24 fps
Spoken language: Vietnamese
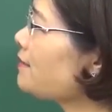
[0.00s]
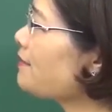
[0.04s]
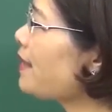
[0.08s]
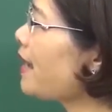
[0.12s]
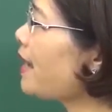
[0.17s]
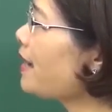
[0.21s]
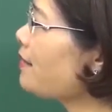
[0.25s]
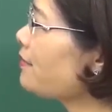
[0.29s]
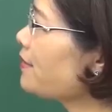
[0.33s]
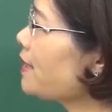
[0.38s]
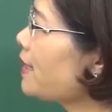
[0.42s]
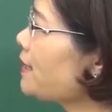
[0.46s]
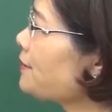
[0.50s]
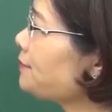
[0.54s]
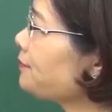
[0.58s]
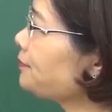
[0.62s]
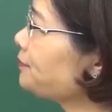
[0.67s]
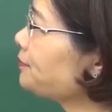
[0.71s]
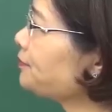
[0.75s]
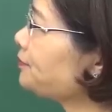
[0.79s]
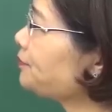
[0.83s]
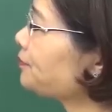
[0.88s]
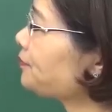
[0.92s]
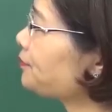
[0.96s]
theo nhé.
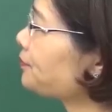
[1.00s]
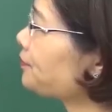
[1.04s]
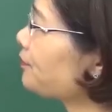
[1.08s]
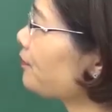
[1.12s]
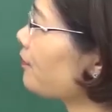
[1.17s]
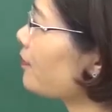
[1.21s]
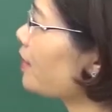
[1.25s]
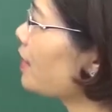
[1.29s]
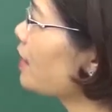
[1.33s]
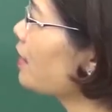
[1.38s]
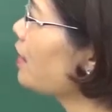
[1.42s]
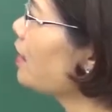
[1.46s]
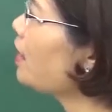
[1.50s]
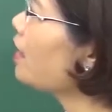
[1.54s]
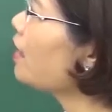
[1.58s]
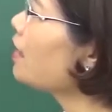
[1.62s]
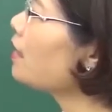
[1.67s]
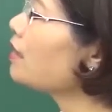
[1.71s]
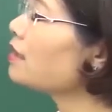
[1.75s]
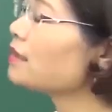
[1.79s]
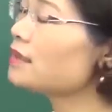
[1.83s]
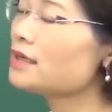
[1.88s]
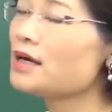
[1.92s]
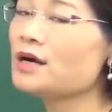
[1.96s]

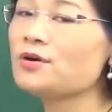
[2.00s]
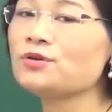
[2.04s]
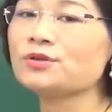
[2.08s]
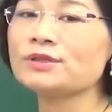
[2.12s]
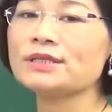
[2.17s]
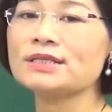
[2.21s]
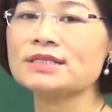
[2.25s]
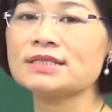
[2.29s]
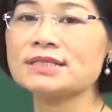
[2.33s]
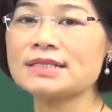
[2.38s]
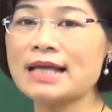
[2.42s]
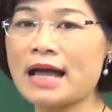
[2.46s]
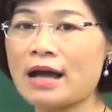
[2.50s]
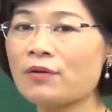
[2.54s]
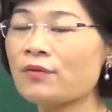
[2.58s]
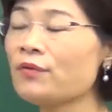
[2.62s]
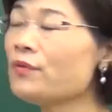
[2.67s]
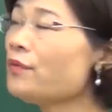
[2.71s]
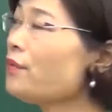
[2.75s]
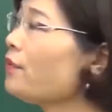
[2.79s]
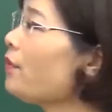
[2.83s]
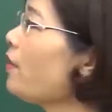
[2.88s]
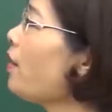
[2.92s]
Câu thứ 6.